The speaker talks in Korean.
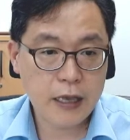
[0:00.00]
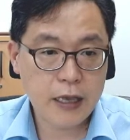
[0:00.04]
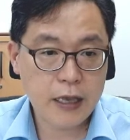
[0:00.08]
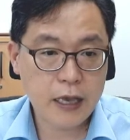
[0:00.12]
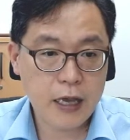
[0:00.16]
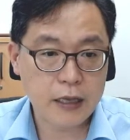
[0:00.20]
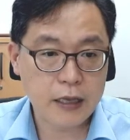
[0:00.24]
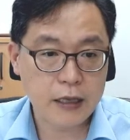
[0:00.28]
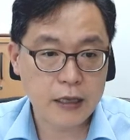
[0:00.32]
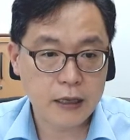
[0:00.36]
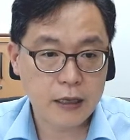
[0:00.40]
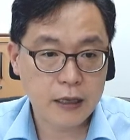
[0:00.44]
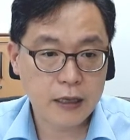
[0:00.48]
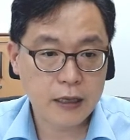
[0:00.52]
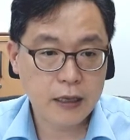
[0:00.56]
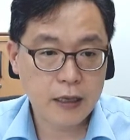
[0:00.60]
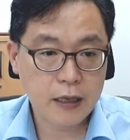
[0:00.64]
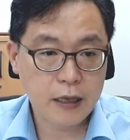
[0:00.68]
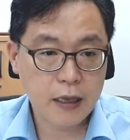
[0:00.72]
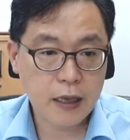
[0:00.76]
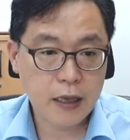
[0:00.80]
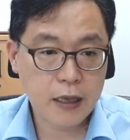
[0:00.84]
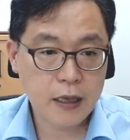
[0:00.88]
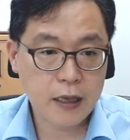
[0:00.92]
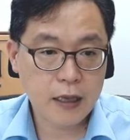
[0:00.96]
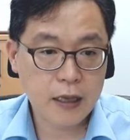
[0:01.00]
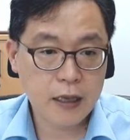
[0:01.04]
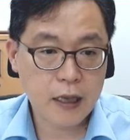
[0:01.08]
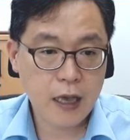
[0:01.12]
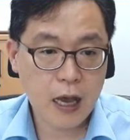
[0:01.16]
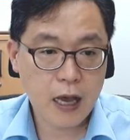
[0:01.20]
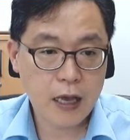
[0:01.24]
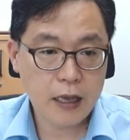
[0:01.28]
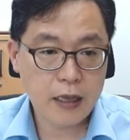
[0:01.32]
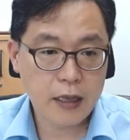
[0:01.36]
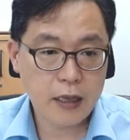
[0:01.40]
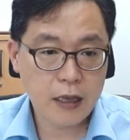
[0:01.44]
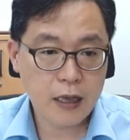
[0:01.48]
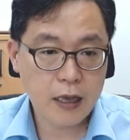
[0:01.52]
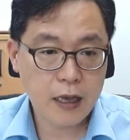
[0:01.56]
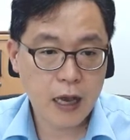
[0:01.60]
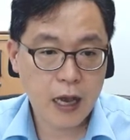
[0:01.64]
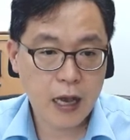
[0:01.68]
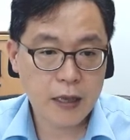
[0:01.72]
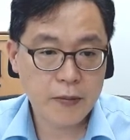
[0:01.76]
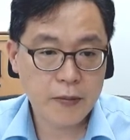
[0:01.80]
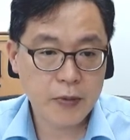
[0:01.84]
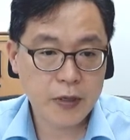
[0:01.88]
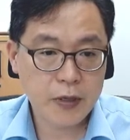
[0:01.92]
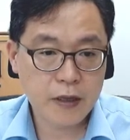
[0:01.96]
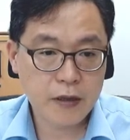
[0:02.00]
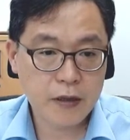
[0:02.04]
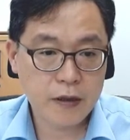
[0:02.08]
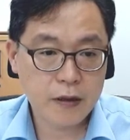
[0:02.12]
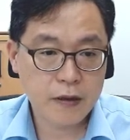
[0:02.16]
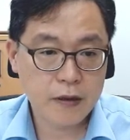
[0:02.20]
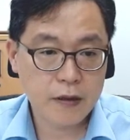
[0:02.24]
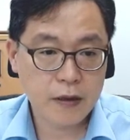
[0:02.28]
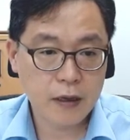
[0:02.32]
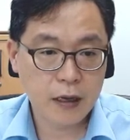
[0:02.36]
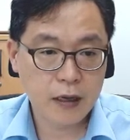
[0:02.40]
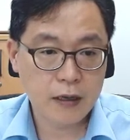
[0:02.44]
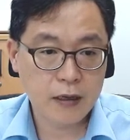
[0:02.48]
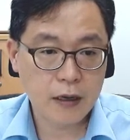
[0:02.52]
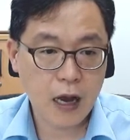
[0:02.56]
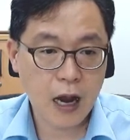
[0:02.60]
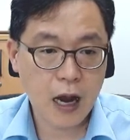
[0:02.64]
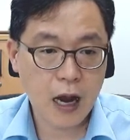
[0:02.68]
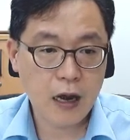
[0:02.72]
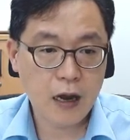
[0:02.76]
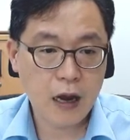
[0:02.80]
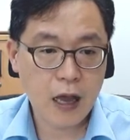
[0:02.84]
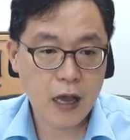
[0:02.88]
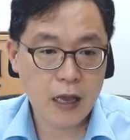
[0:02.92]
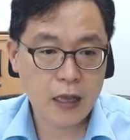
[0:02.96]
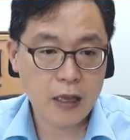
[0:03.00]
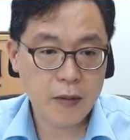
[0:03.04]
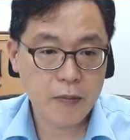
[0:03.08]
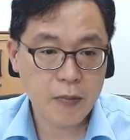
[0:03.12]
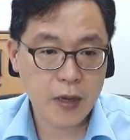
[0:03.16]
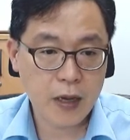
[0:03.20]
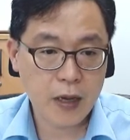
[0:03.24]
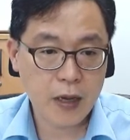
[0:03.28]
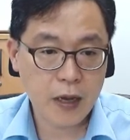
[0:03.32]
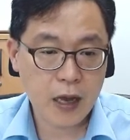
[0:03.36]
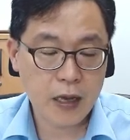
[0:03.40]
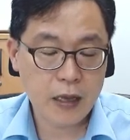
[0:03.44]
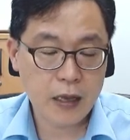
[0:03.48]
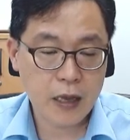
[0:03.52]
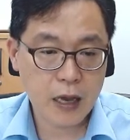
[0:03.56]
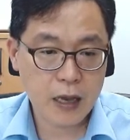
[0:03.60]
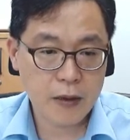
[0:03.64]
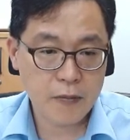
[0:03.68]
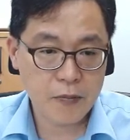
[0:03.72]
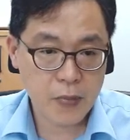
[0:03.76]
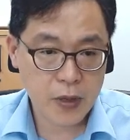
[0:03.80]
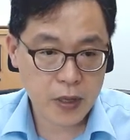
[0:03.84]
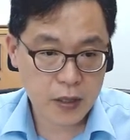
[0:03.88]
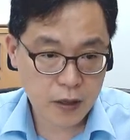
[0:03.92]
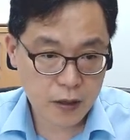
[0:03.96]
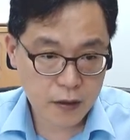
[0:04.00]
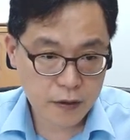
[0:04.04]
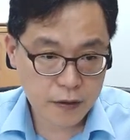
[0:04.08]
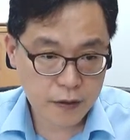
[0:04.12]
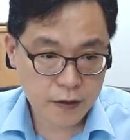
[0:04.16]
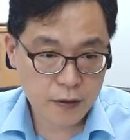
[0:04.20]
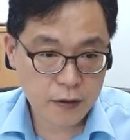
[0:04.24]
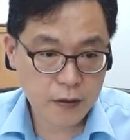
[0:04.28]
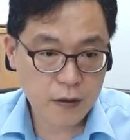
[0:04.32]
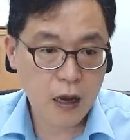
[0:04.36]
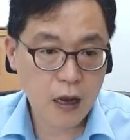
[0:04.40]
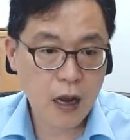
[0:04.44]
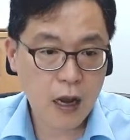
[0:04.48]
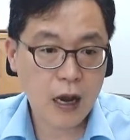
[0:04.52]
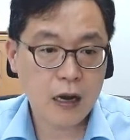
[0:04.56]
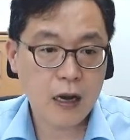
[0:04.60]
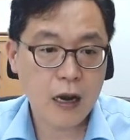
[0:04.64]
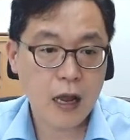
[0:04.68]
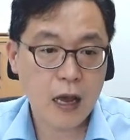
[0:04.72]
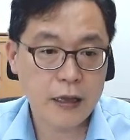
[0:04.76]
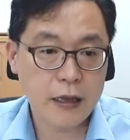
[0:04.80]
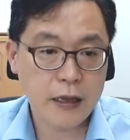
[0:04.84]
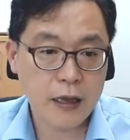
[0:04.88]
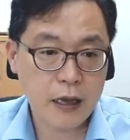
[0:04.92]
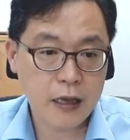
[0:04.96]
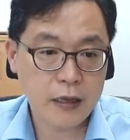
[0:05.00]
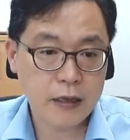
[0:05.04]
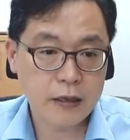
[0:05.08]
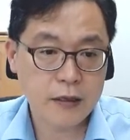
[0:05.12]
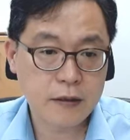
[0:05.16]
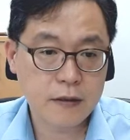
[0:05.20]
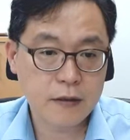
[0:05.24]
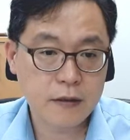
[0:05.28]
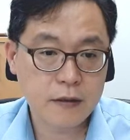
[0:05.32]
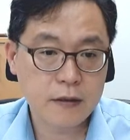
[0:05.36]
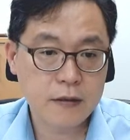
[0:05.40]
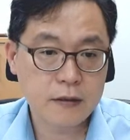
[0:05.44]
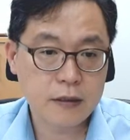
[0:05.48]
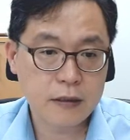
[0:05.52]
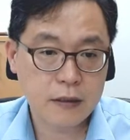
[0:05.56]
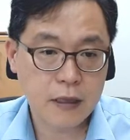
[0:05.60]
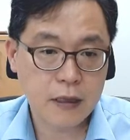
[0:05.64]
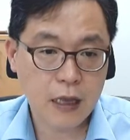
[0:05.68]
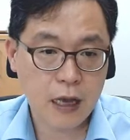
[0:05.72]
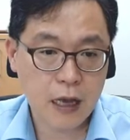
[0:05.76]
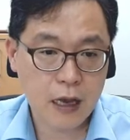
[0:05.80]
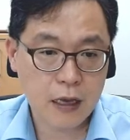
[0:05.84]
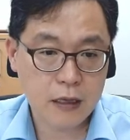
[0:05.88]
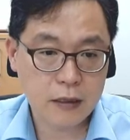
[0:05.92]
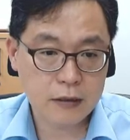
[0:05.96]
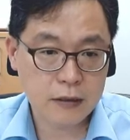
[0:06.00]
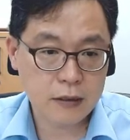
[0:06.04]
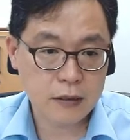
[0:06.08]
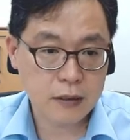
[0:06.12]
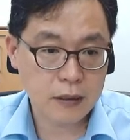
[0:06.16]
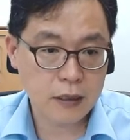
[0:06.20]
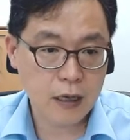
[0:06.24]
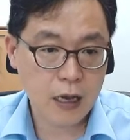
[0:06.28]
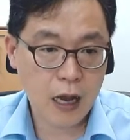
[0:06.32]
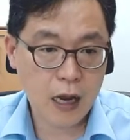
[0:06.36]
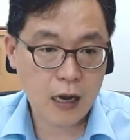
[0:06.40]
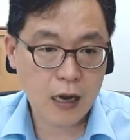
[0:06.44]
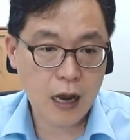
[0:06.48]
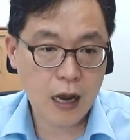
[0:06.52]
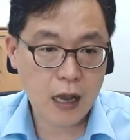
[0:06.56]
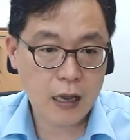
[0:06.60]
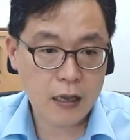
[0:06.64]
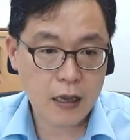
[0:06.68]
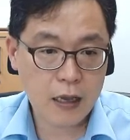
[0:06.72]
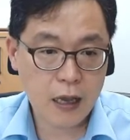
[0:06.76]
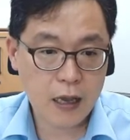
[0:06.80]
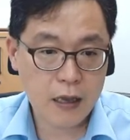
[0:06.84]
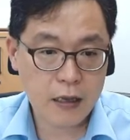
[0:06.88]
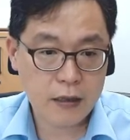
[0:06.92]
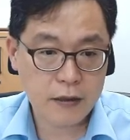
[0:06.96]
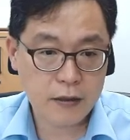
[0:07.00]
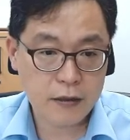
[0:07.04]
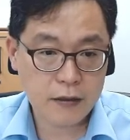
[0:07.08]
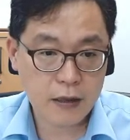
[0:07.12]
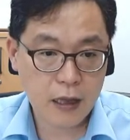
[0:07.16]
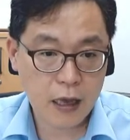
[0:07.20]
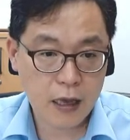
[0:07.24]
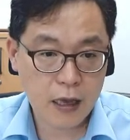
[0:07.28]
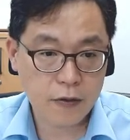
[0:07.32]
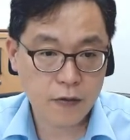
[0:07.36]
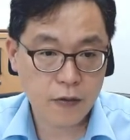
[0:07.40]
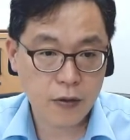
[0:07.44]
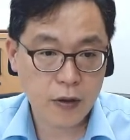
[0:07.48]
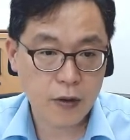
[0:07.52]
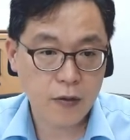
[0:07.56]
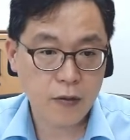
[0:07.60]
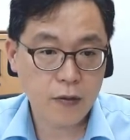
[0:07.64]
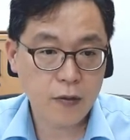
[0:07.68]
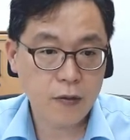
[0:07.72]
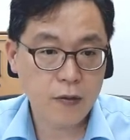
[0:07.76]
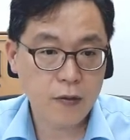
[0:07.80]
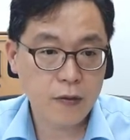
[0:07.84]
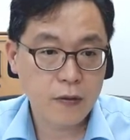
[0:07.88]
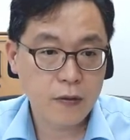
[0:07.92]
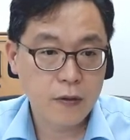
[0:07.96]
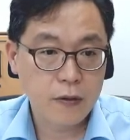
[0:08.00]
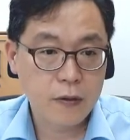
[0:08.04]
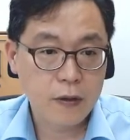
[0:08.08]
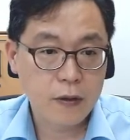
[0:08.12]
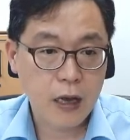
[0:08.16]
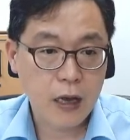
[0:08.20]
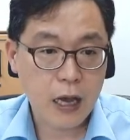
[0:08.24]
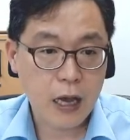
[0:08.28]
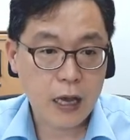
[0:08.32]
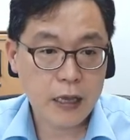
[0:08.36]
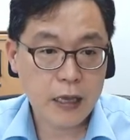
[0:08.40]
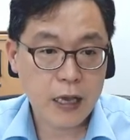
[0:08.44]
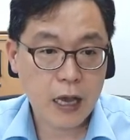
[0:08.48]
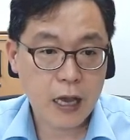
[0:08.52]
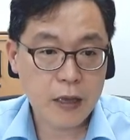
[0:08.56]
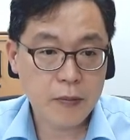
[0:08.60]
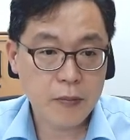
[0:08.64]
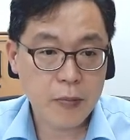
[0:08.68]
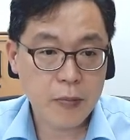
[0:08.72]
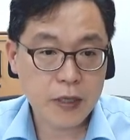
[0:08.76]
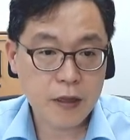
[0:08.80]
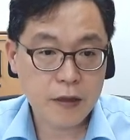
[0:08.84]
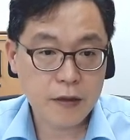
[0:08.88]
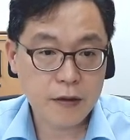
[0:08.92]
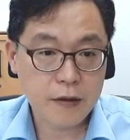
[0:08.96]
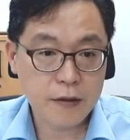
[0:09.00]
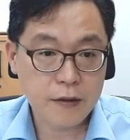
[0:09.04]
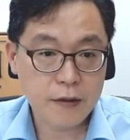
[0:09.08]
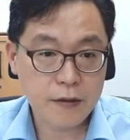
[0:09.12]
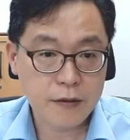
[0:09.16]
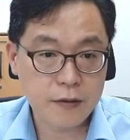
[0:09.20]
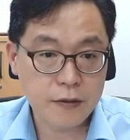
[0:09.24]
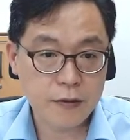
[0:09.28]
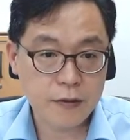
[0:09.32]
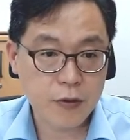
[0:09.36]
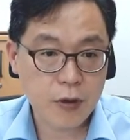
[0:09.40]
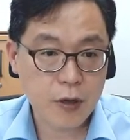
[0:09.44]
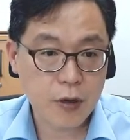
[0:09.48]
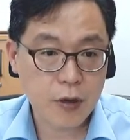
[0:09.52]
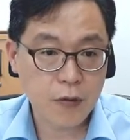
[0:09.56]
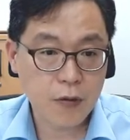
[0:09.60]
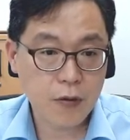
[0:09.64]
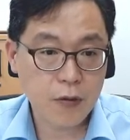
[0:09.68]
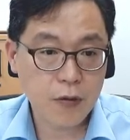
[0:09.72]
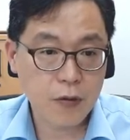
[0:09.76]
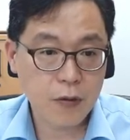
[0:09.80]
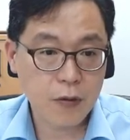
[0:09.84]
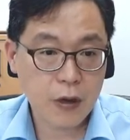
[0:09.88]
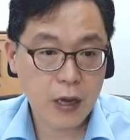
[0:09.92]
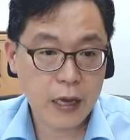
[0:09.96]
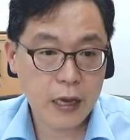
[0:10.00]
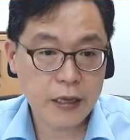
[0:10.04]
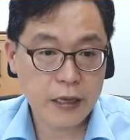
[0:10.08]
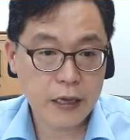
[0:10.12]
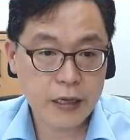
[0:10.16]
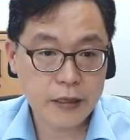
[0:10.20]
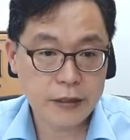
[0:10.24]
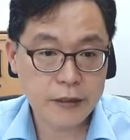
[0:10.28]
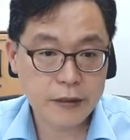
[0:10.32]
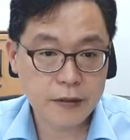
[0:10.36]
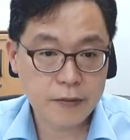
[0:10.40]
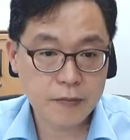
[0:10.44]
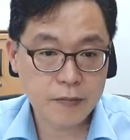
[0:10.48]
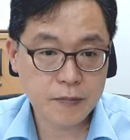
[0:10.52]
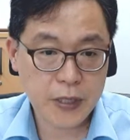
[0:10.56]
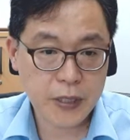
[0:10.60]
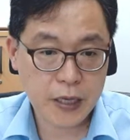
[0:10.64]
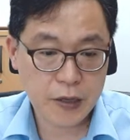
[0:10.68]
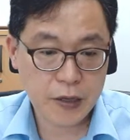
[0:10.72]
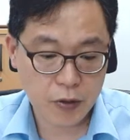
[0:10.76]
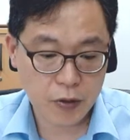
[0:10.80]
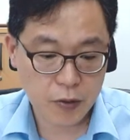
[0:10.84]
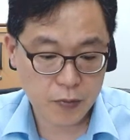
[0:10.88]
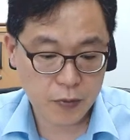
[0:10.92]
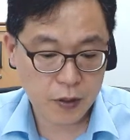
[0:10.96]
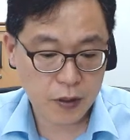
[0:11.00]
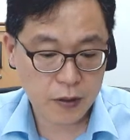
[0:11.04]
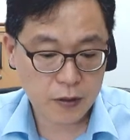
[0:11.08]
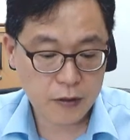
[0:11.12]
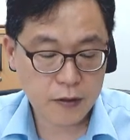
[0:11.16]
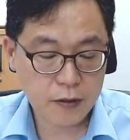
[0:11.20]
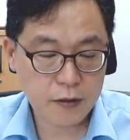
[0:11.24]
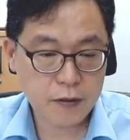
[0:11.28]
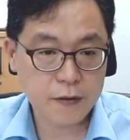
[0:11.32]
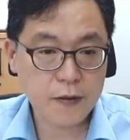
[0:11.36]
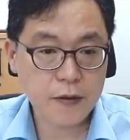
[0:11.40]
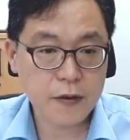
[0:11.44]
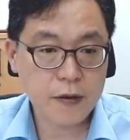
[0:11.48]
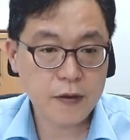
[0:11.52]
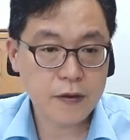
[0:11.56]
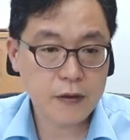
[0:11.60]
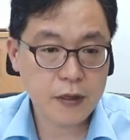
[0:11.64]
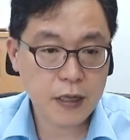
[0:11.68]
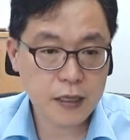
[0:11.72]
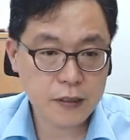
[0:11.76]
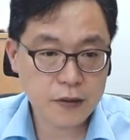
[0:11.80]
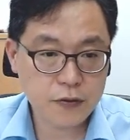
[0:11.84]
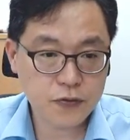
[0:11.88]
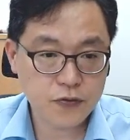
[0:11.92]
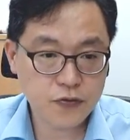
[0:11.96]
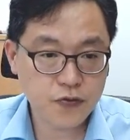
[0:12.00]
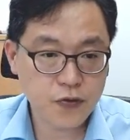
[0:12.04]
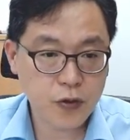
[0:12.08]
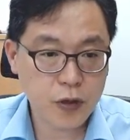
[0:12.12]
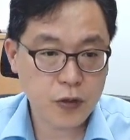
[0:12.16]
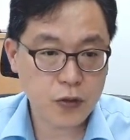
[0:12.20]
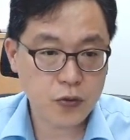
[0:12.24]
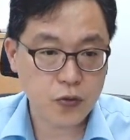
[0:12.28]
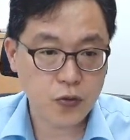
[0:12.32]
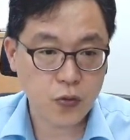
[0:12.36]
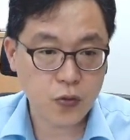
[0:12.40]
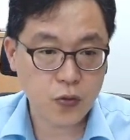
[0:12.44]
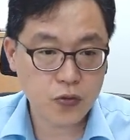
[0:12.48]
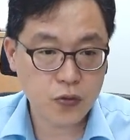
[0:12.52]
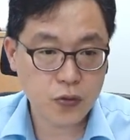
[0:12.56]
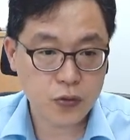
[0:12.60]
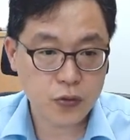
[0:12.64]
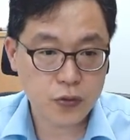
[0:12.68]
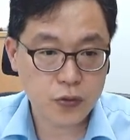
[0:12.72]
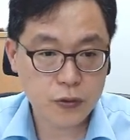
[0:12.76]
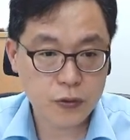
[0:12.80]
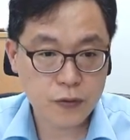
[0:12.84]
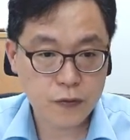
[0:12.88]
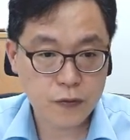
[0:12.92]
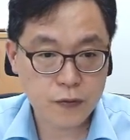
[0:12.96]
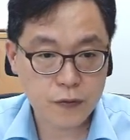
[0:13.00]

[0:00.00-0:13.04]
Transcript: I, AI, I 마이너스, 아, RI, I, I 마이너스 1, RII를 다 이제 RII는 I로 하고 II 마이너스 1은 0으로 하고 II는 PI로 합니다. 그래서 여기서 사실 중요한 건 요거죠, 그죠?